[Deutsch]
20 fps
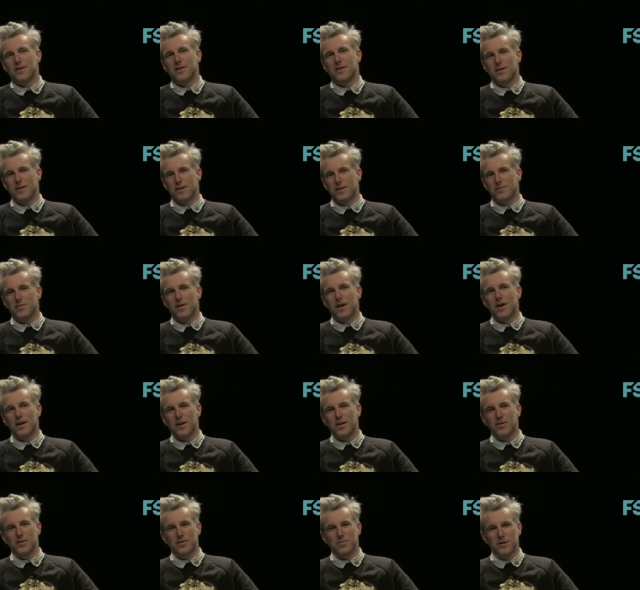äh,
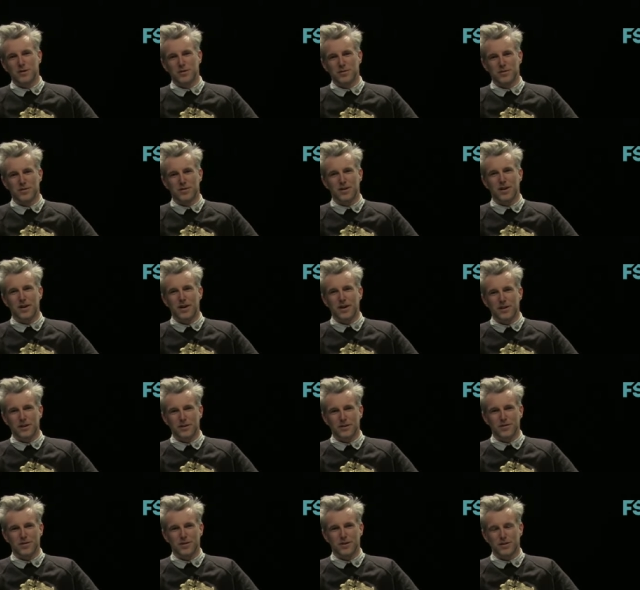wahrgenommen und gleich
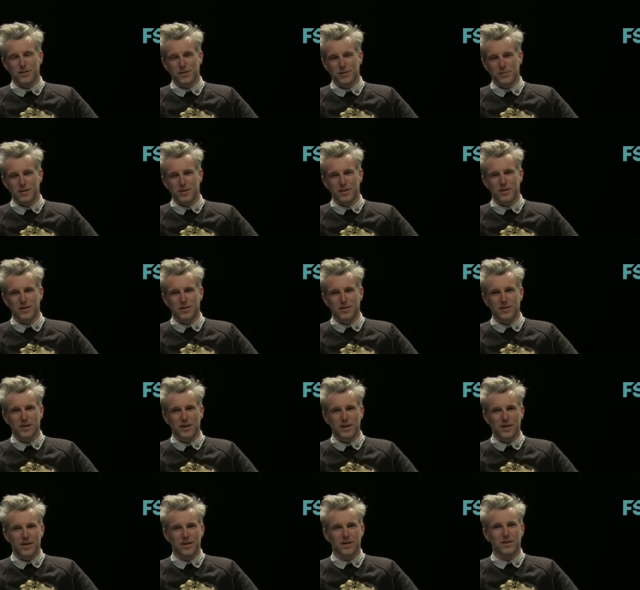aufgenommen als
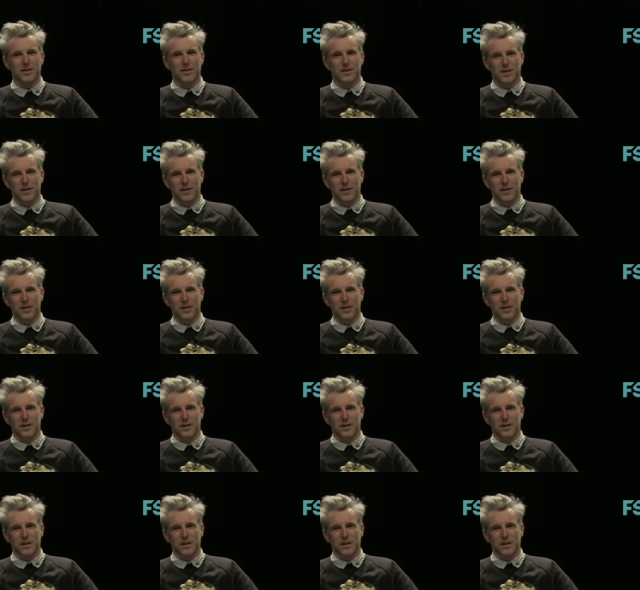eine